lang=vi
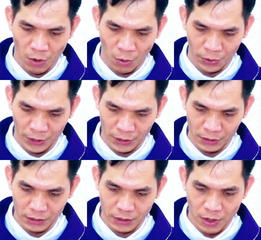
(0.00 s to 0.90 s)
hội
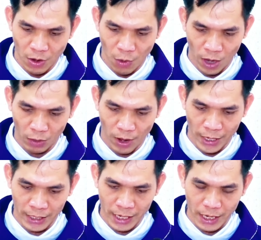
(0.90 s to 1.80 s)
đường Hoặc
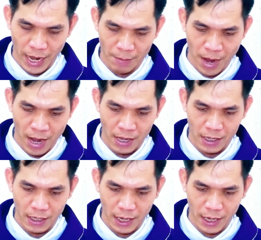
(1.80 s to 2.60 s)
ngoài các ngã ba,